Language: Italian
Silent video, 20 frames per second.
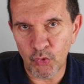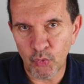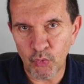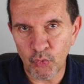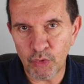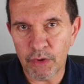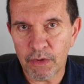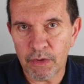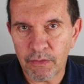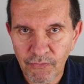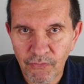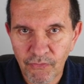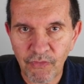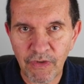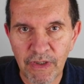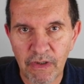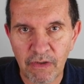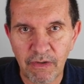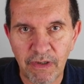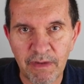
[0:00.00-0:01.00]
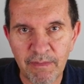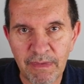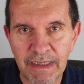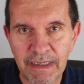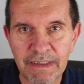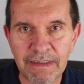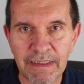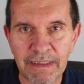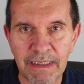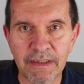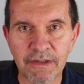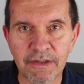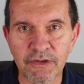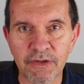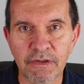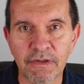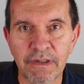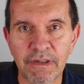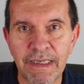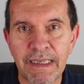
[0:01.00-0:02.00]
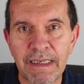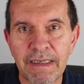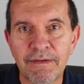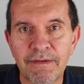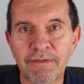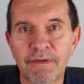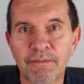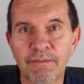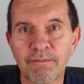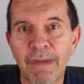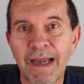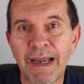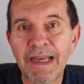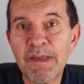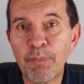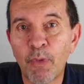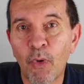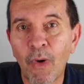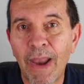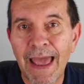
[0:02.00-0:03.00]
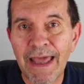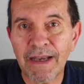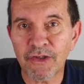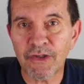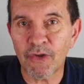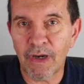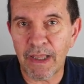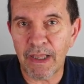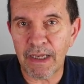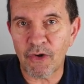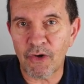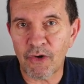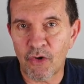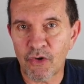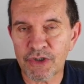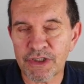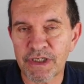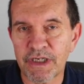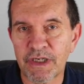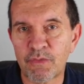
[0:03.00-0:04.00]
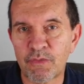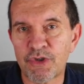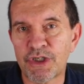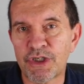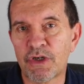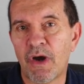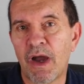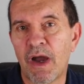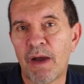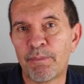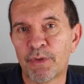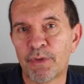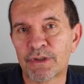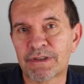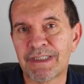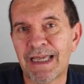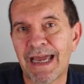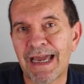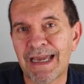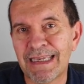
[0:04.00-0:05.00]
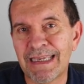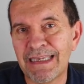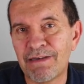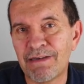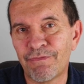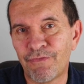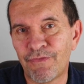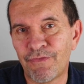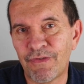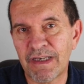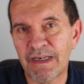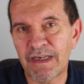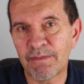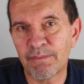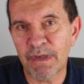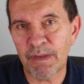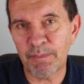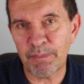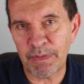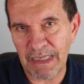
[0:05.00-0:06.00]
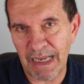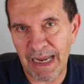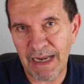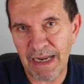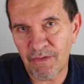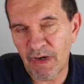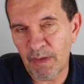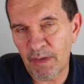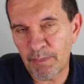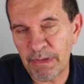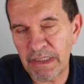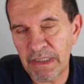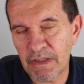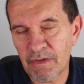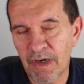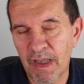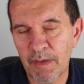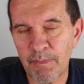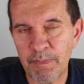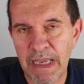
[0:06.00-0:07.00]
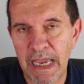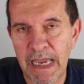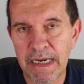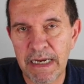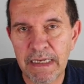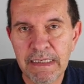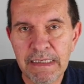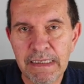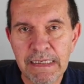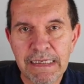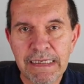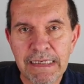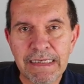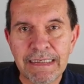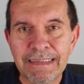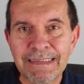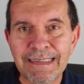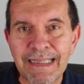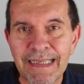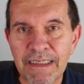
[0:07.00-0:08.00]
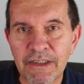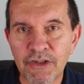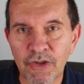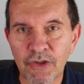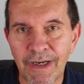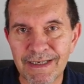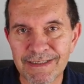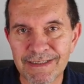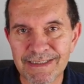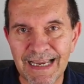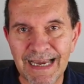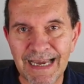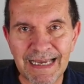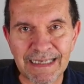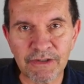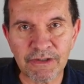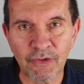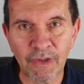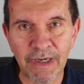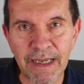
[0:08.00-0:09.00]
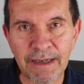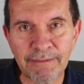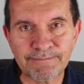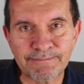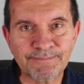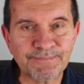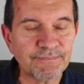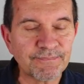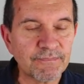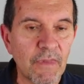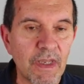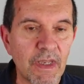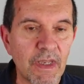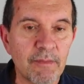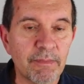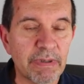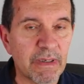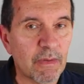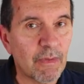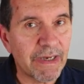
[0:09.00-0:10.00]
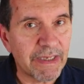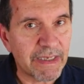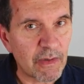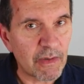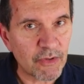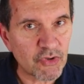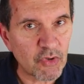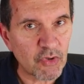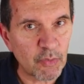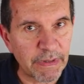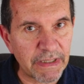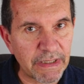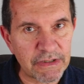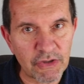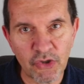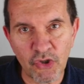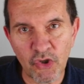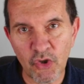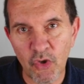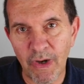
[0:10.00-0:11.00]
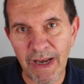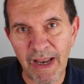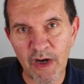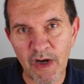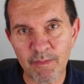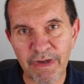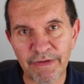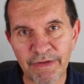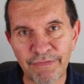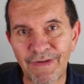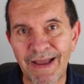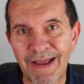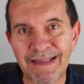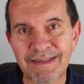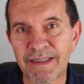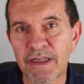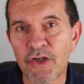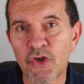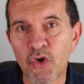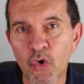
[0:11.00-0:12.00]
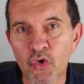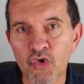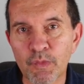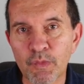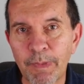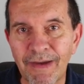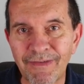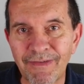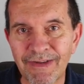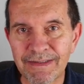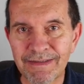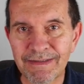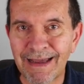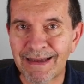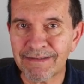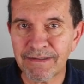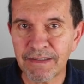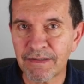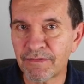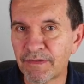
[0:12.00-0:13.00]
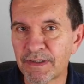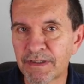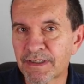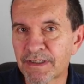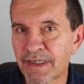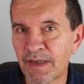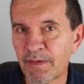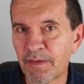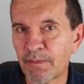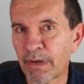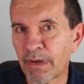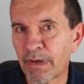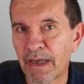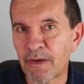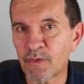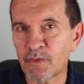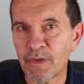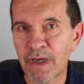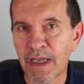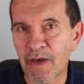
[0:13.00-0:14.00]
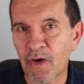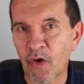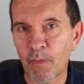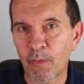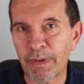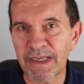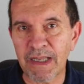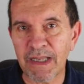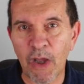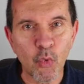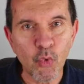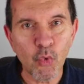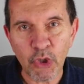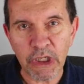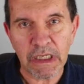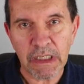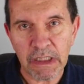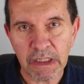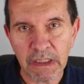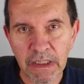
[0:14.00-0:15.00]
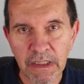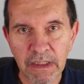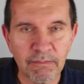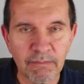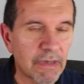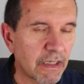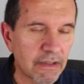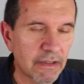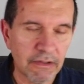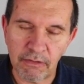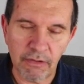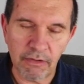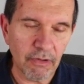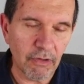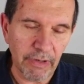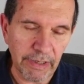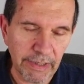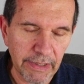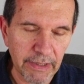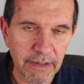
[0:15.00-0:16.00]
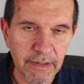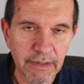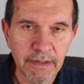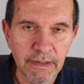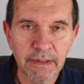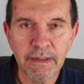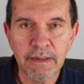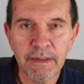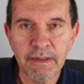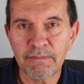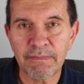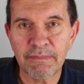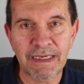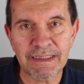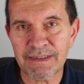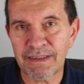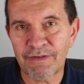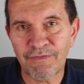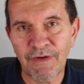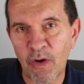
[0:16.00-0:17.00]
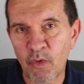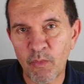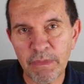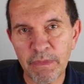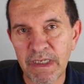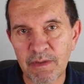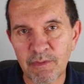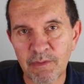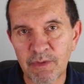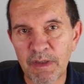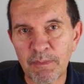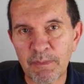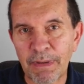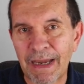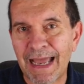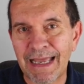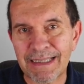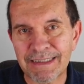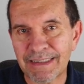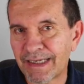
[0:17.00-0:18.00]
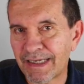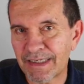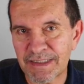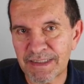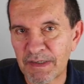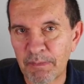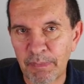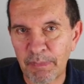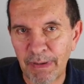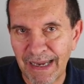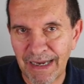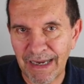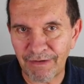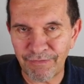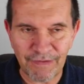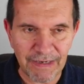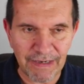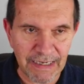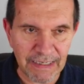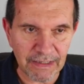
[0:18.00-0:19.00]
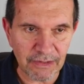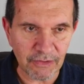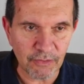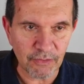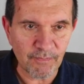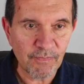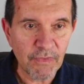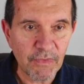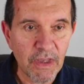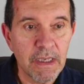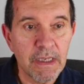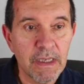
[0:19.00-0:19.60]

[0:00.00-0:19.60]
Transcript: chiudo, ficco le mani dentro e manipolando la cosa riuscirò a portare il film piano, la pellicola piana, dentro la scatola. Per quelli che queste operazioni non le hanno mai fatte, non spaventatevi, sembra una roba da udini, ma non lo è. Basta fare un minimo di pratica e si impara a farlo.